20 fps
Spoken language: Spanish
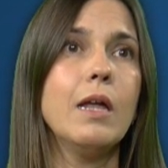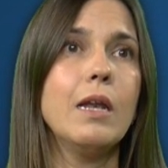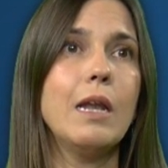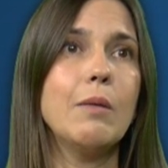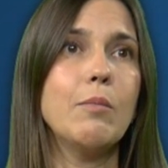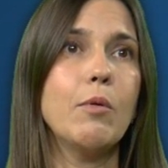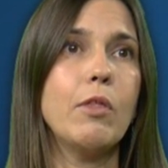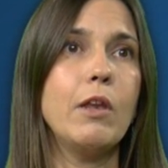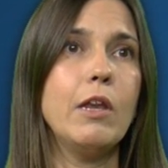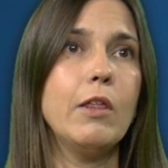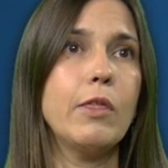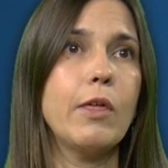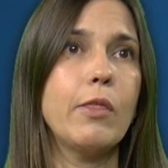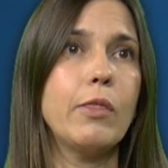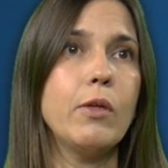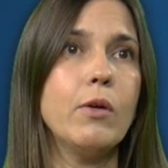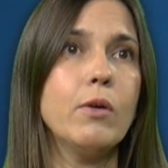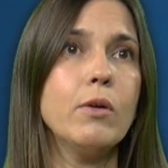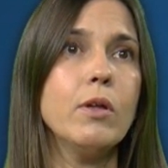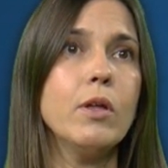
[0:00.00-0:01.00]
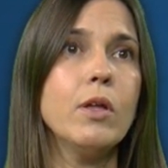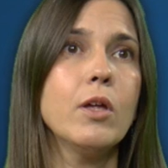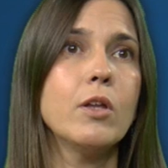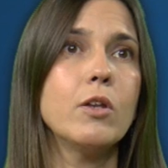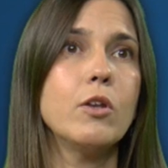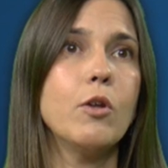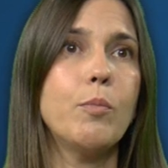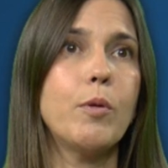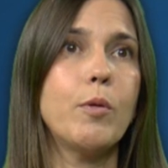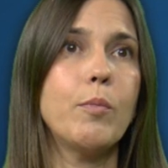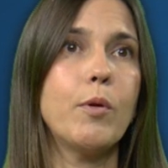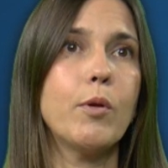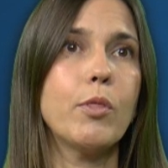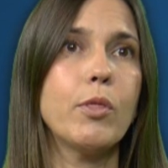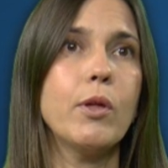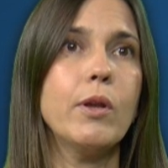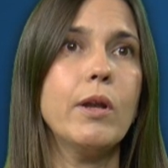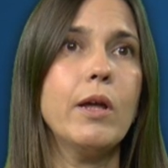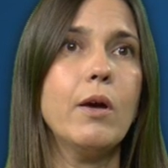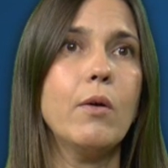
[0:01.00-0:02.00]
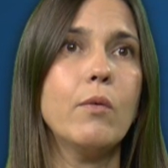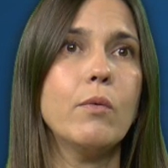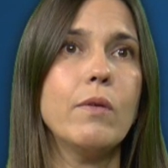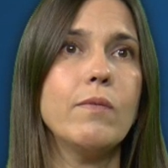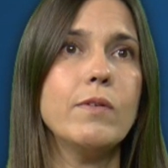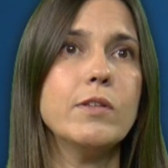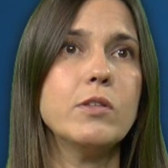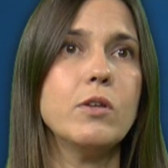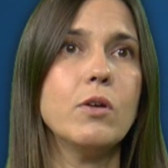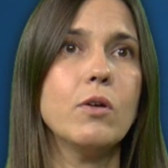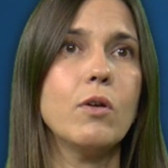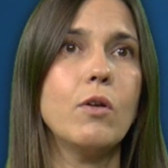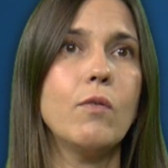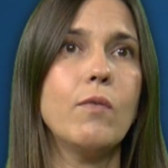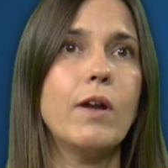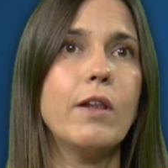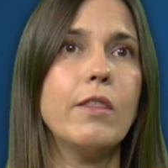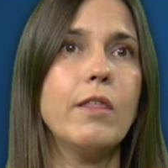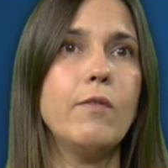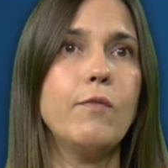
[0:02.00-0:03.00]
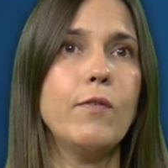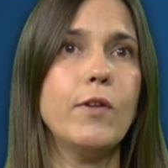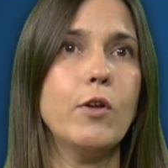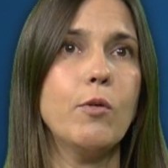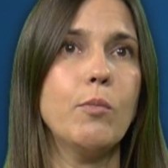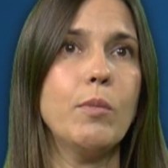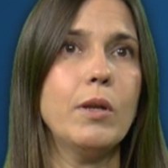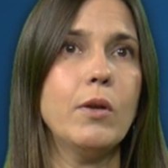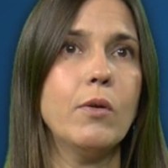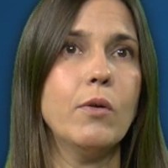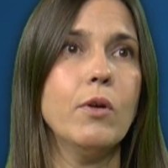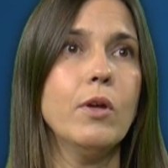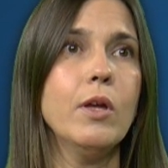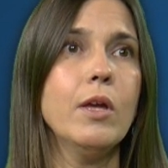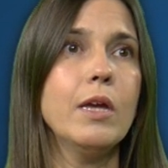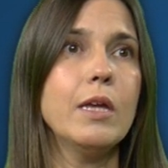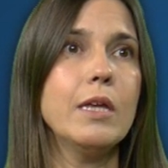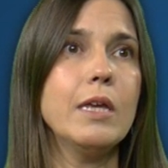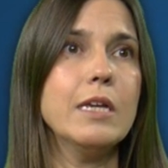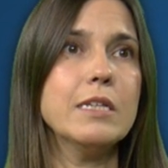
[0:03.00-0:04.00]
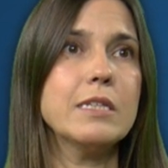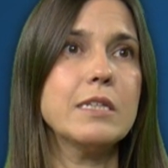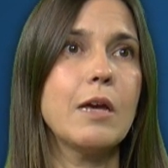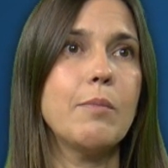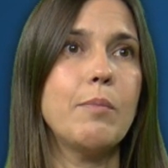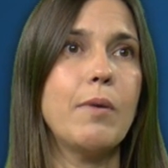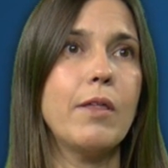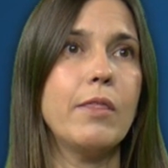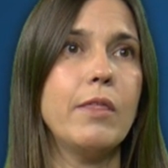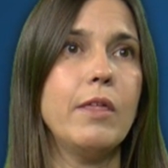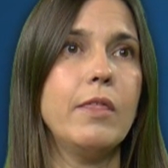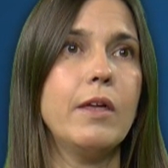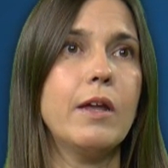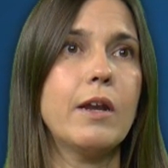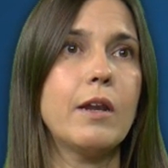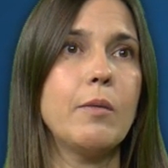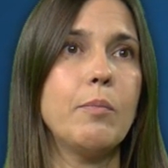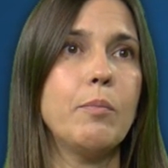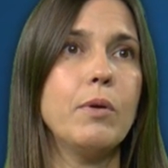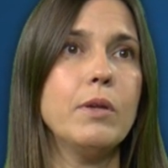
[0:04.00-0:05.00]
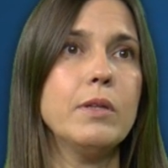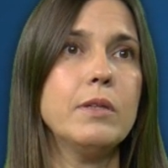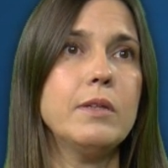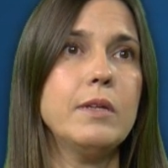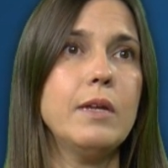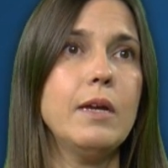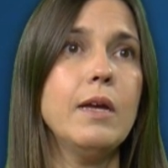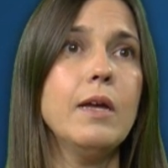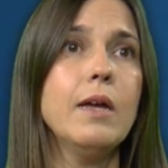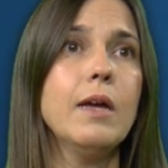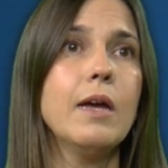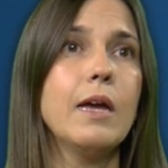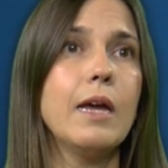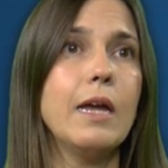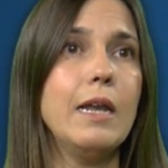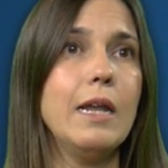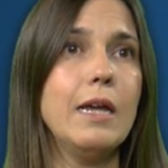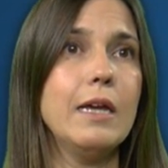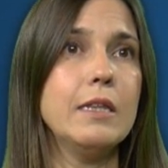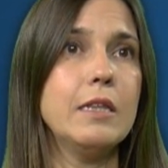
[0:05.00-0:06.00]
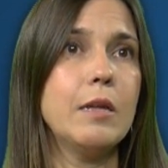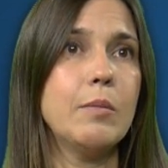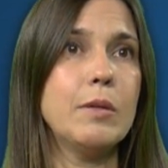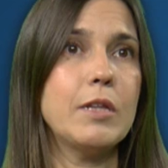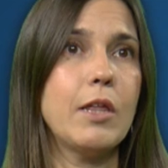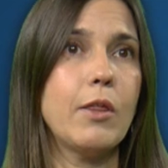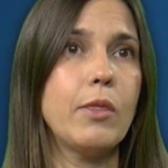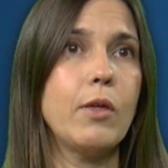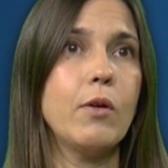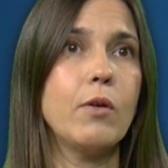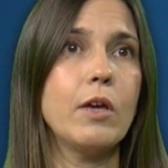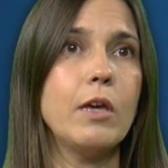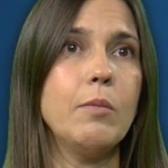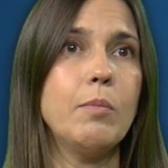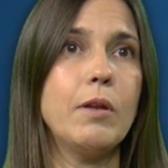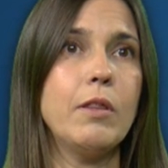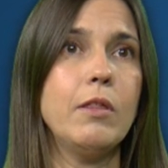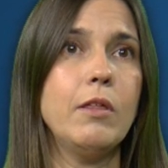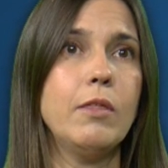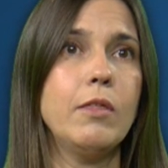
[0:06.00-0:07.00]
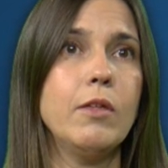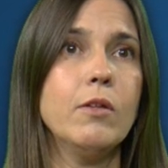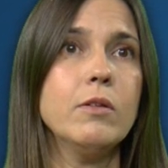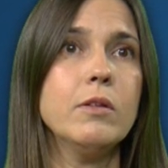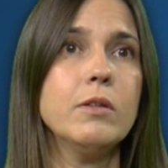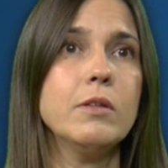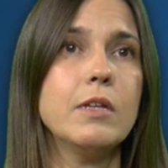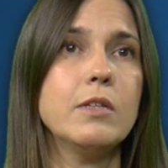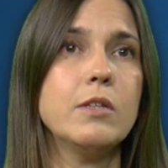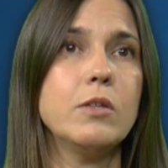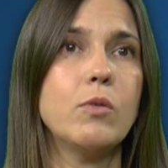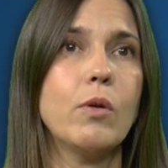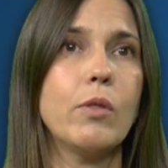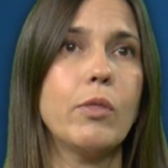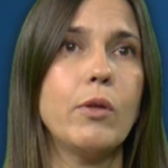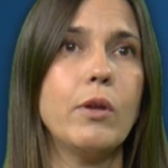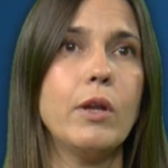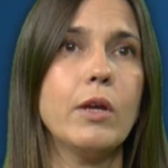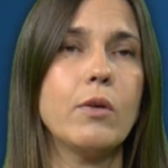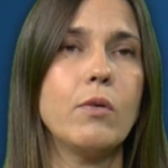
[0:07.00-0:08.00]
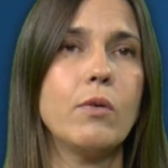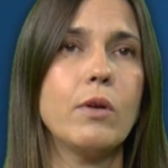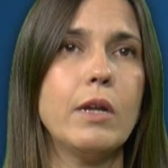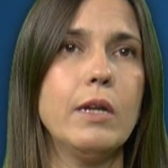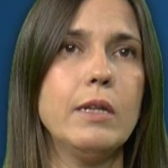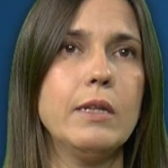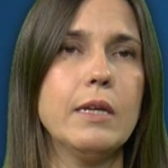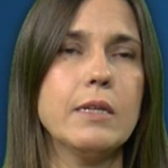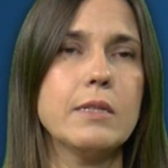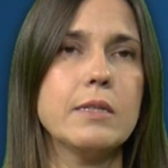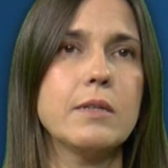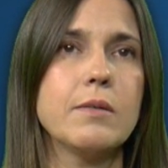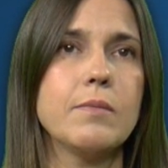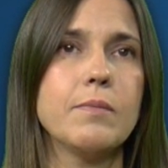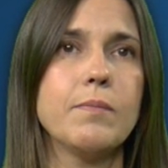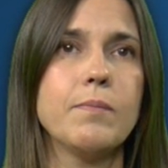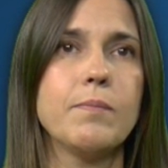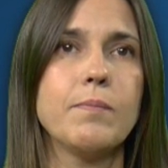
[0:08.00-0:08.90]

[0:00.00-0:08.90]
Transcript: la modelización nos proporciona una visión global del fenómeno y es capaz de dar respuesta en la interpretación y predicción de situaciones concretas.